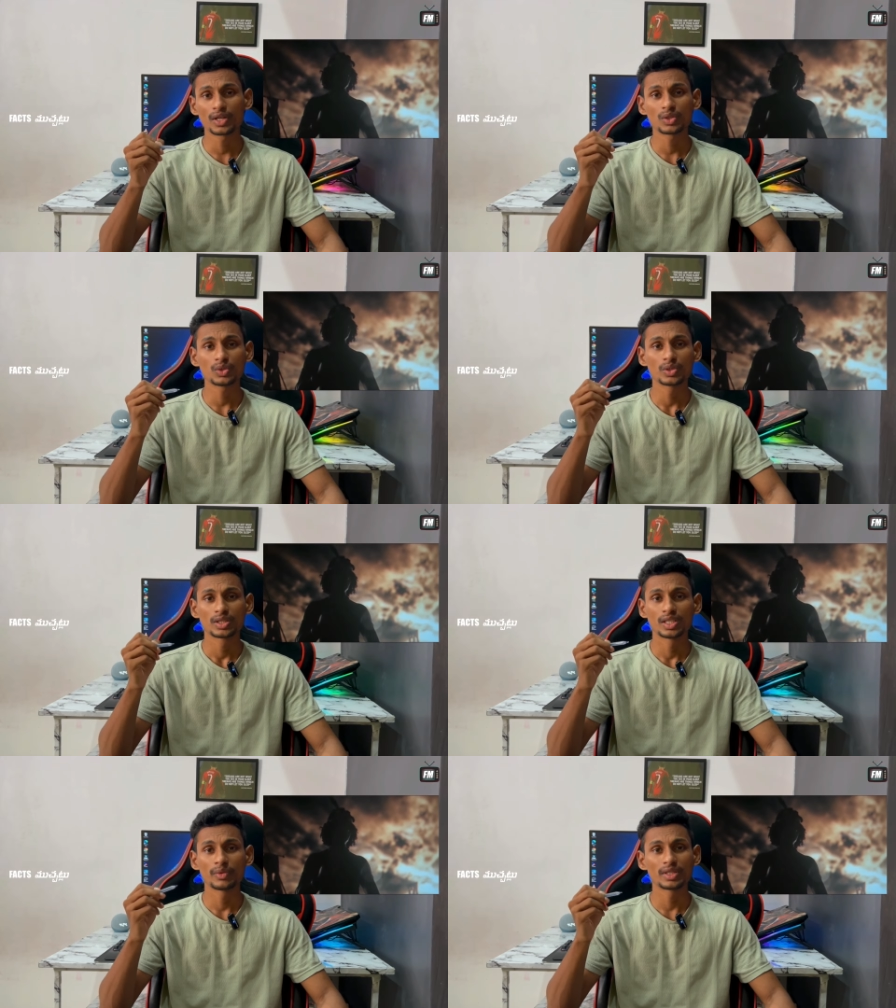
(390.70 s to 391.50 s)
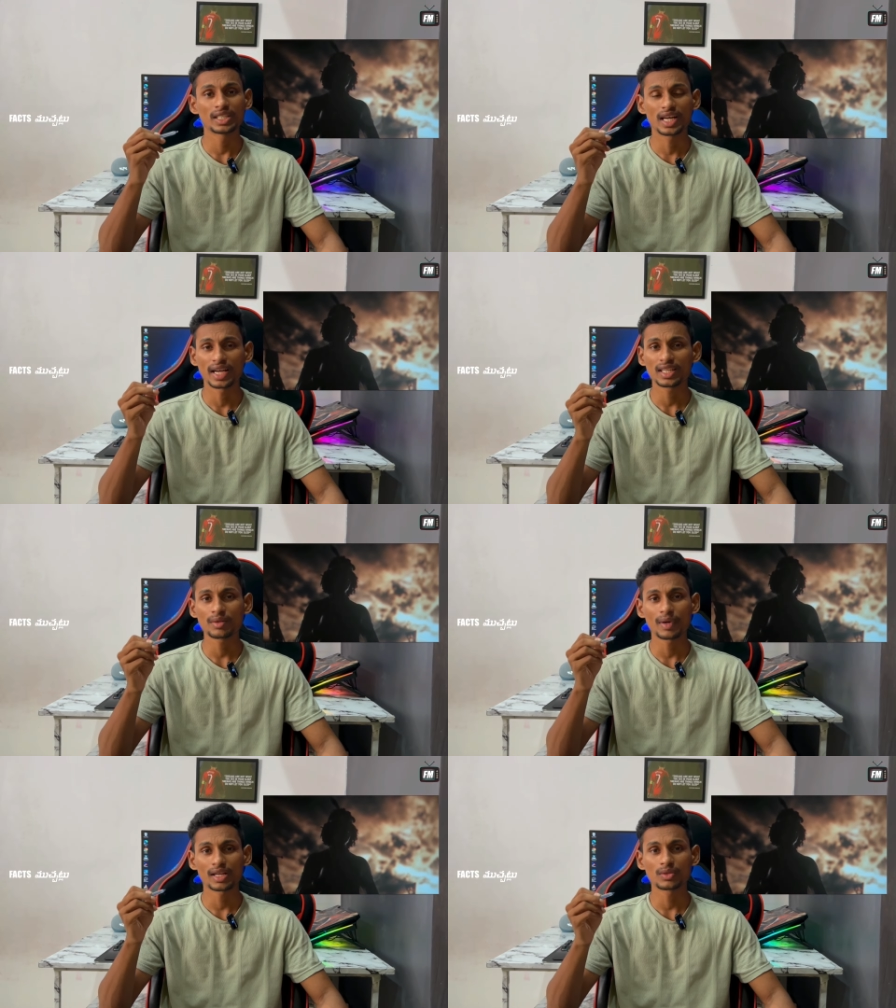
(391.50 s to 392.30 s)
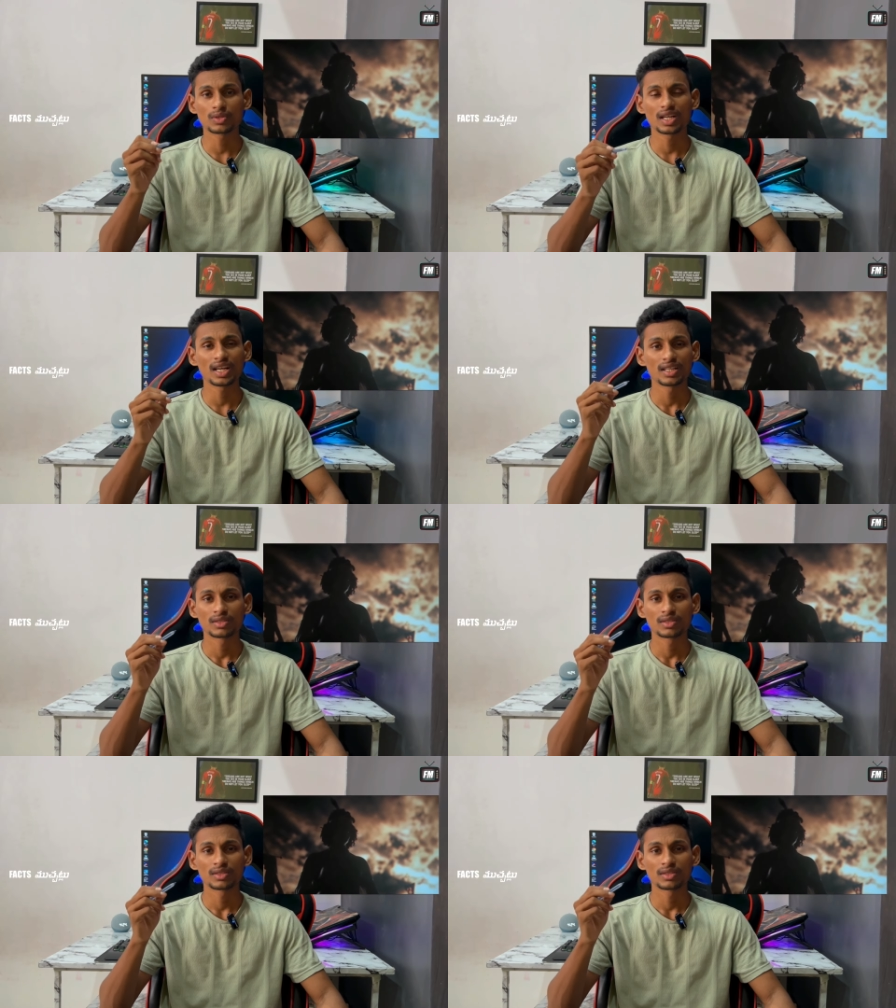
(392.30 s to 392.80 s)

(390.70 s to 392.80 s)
పాటు నీవు నీ గాయాలు మానకుండా